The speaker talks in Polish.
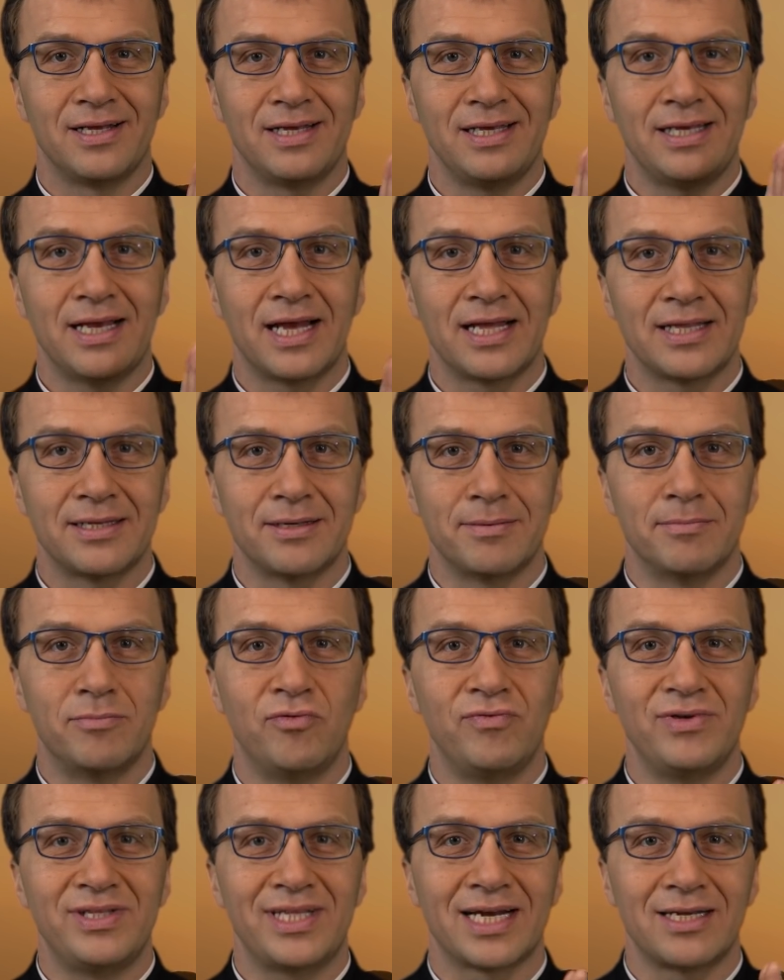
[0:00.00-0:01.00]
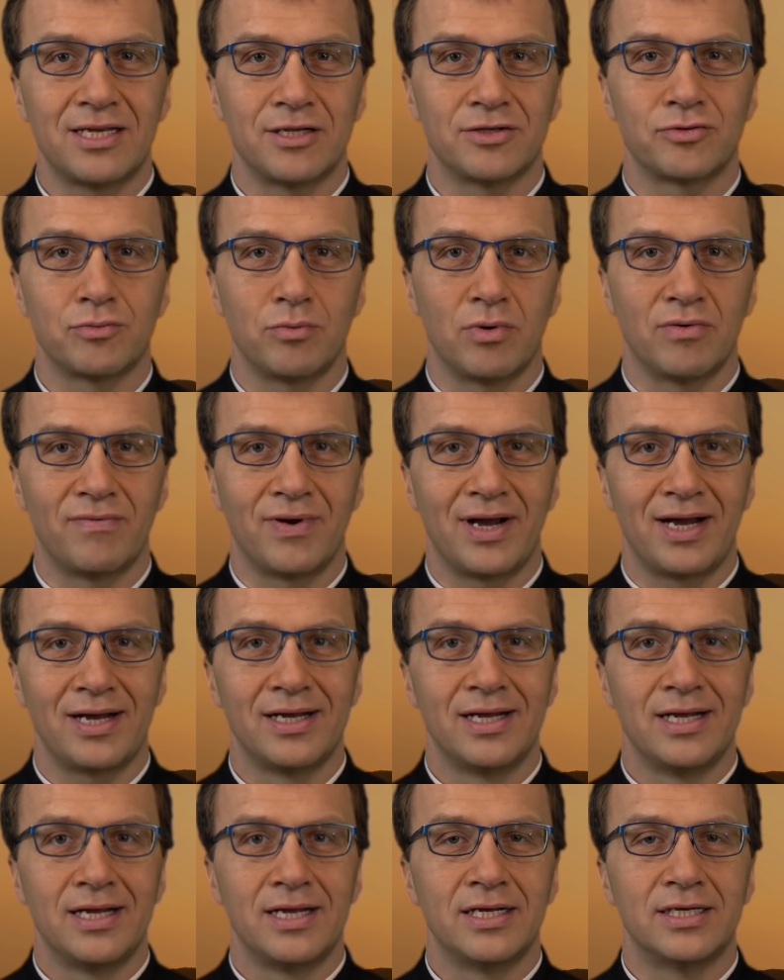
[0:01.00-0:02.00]
Jan mówi takie słowa,
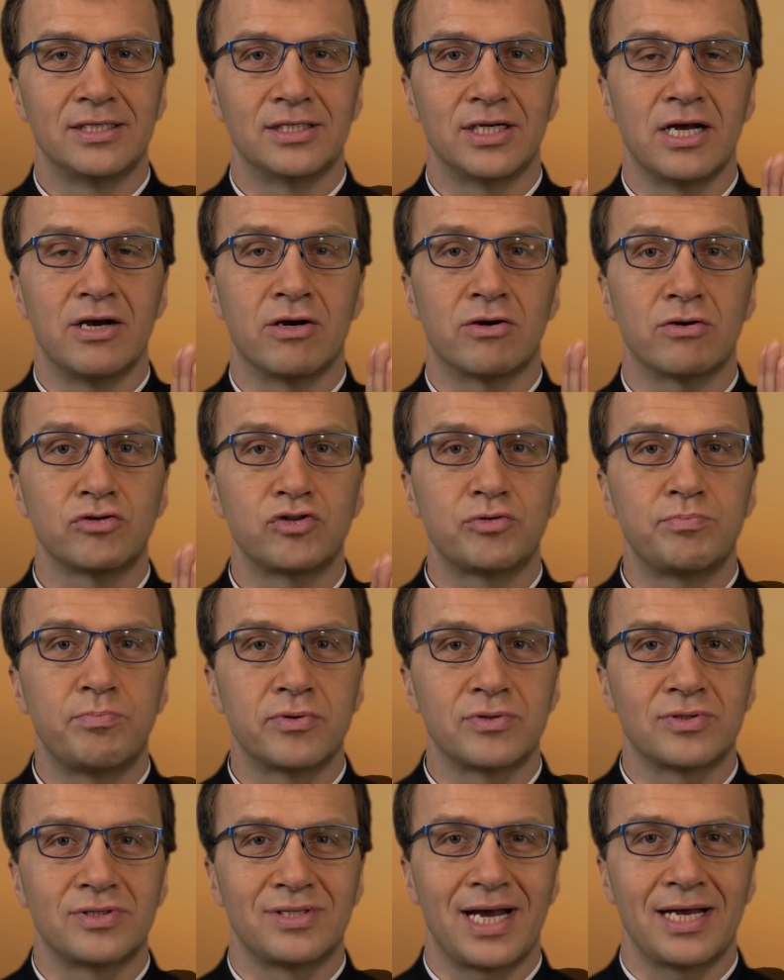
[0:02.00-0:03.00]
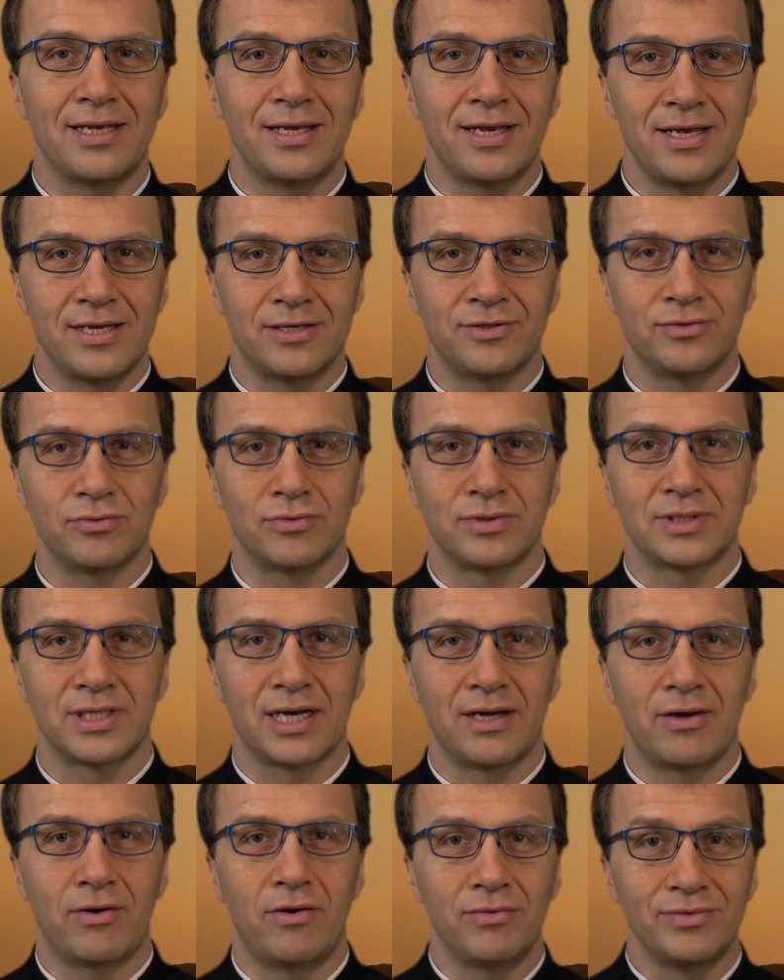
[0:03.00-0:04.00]
że rozpoznaje
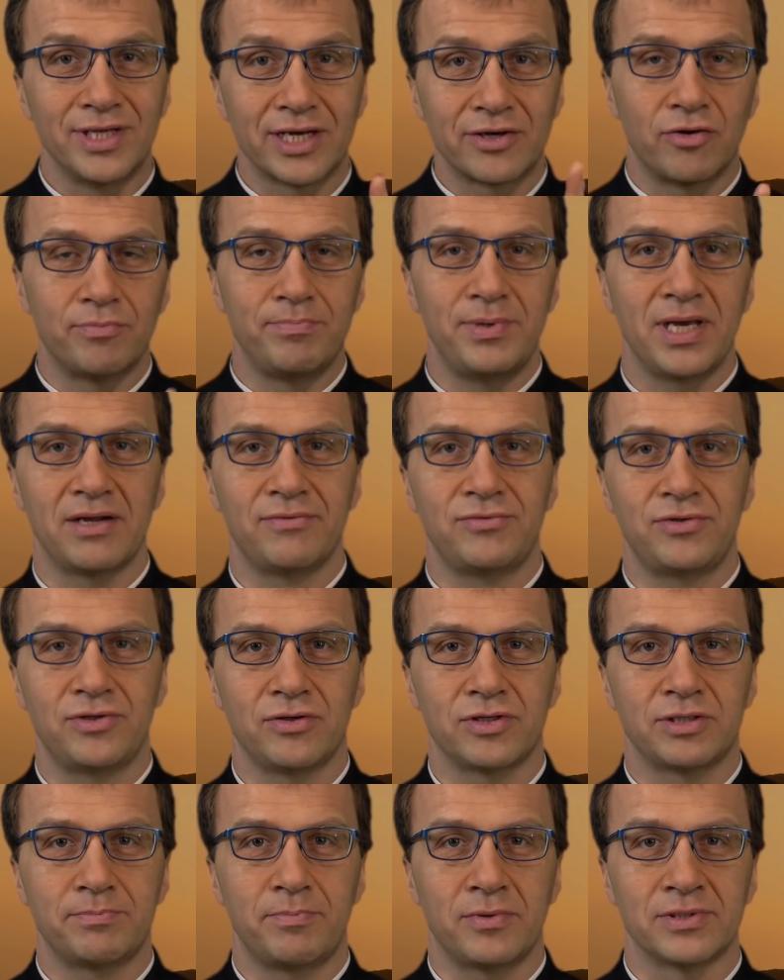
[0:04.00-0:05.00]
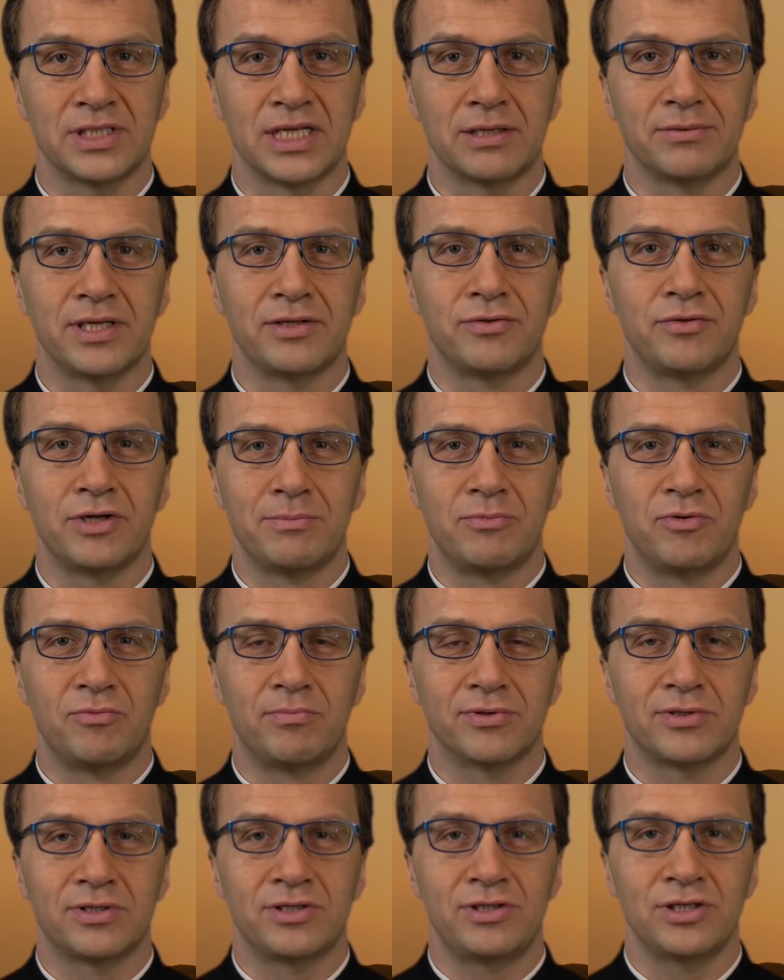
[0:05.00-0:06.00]
Jezusa. On jako pierwszy rozpoznał, ten, który był
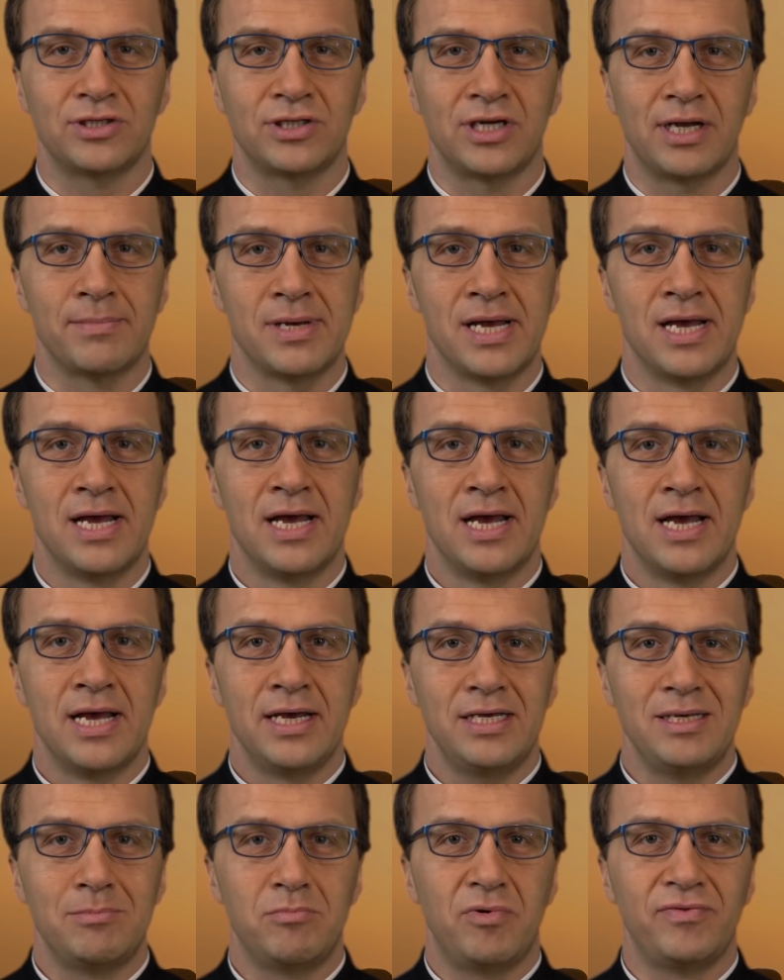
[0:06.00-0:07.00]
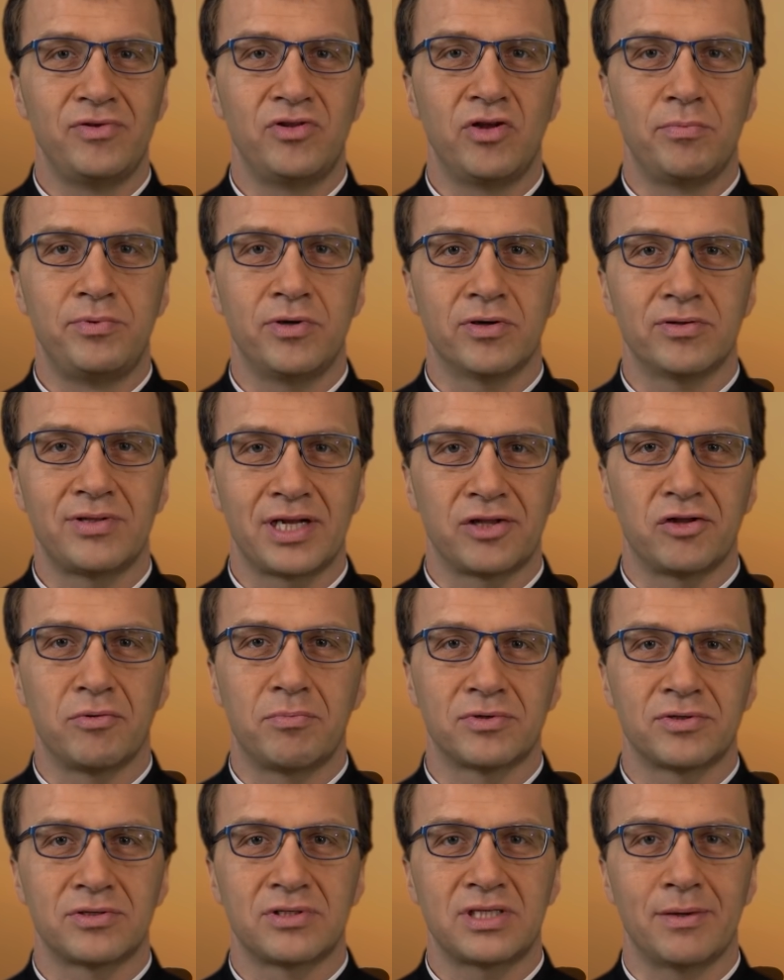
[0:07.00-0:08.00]
pod krzyżem i mówi do Piotra i do
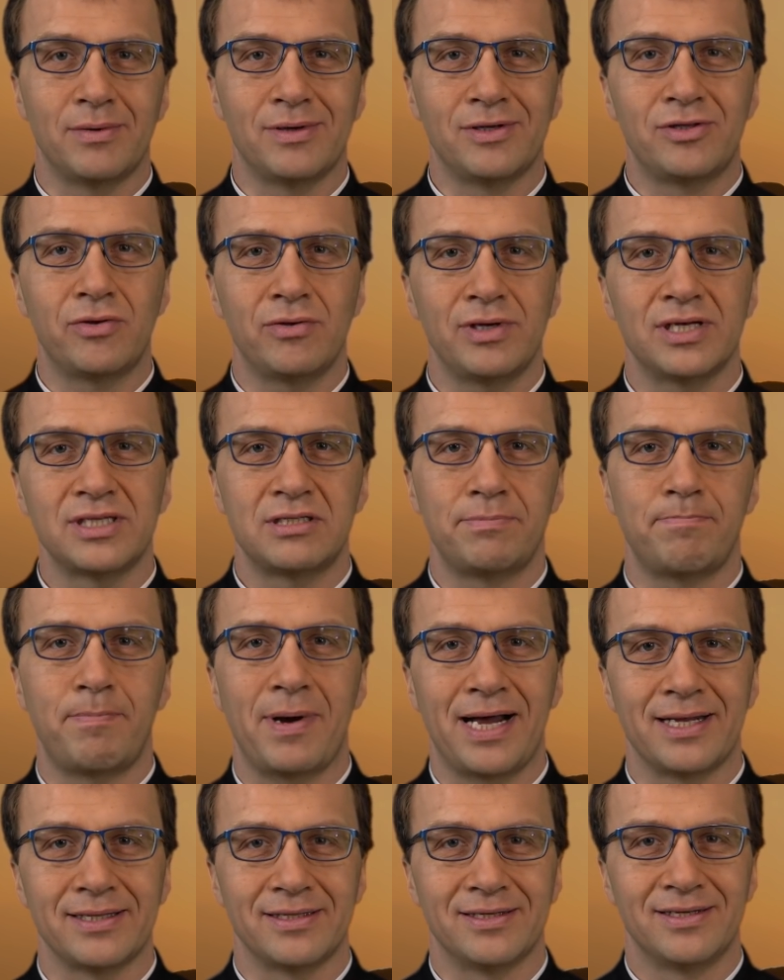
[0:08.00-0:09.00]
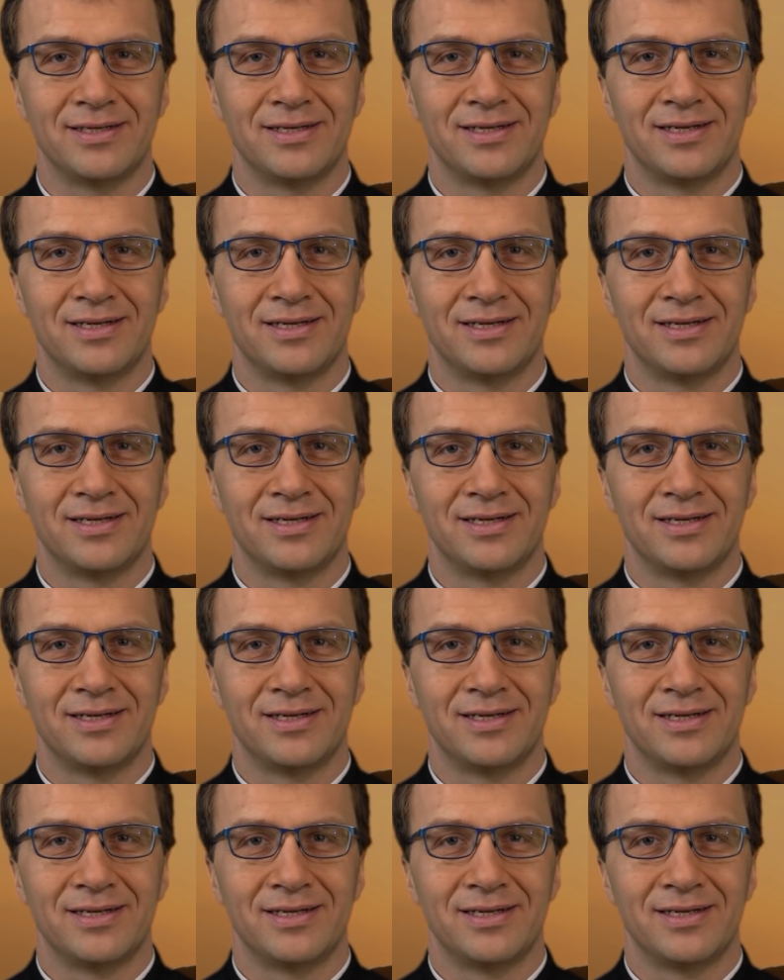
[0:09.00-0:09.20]
pozostałych, to jest Pan.